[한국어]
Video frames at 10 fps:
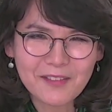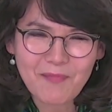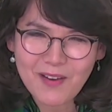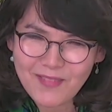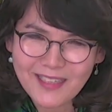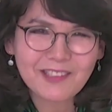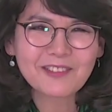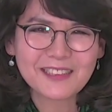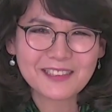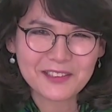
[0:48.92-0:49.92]
만발하고
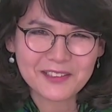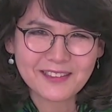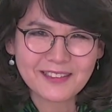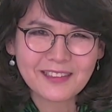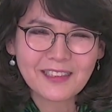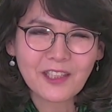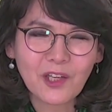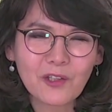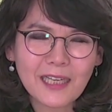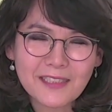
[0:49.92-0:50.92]
있어요.
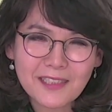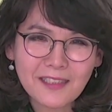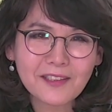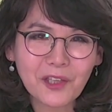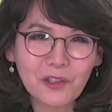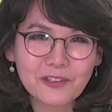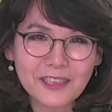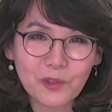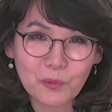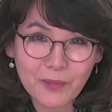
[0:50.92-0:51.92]
겨우 한창
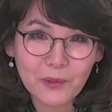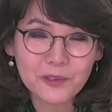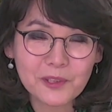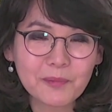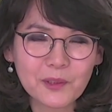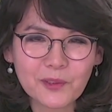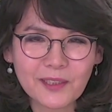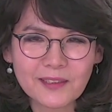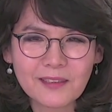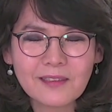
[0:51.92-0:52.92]
겨울인 동백꽃을
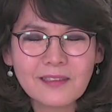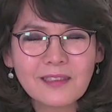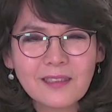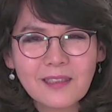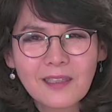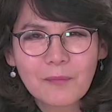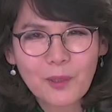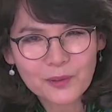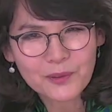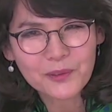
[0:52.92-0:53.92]
비롯해서
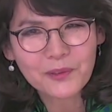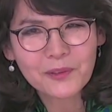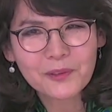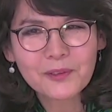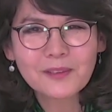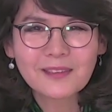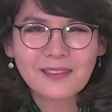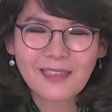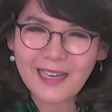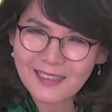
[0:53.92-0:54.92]
벚꽃,
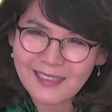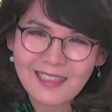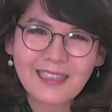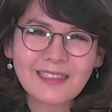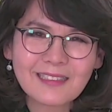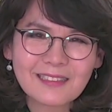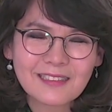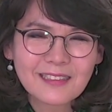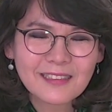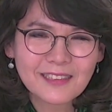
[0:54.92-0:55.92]
라일락,
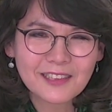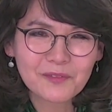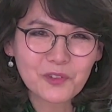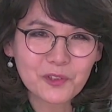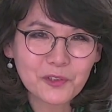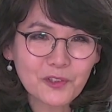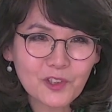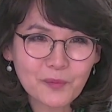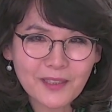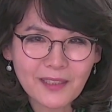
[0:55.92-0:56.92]
지금 또
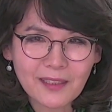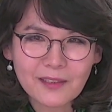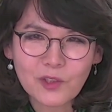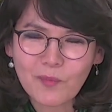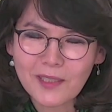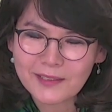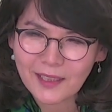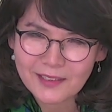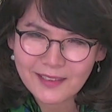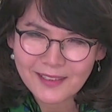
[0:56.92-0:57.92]
튤립이 정말
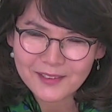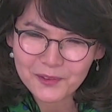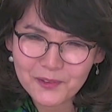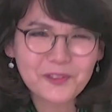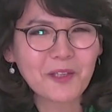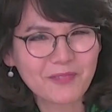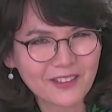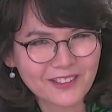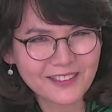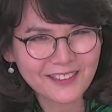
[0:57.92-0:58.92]
잔인할 정도로
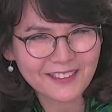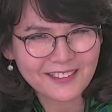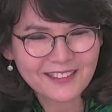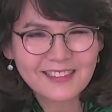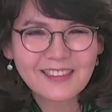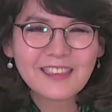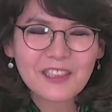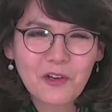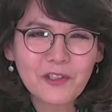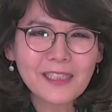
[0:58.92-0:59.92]
예쁘거든요.
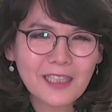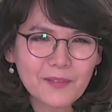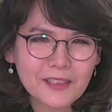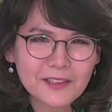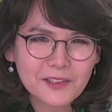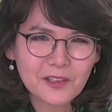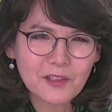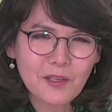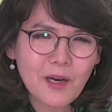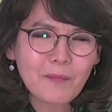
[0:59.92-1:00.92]
거기에 가면은요
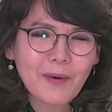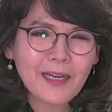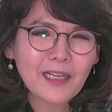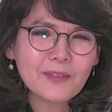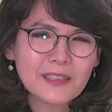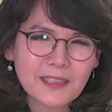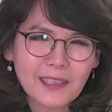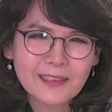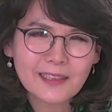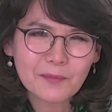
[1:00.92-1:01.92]
바람이
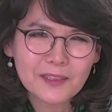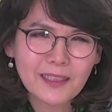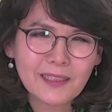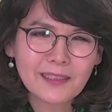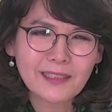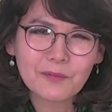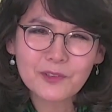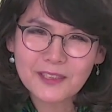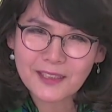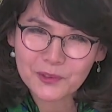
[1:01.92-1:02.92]
지나갈 때마다
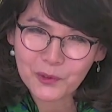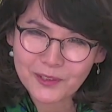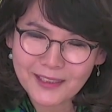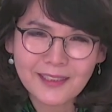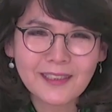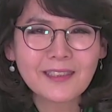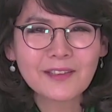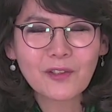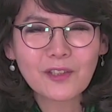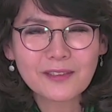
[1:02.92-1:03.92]
나무들의 소리, 떨어,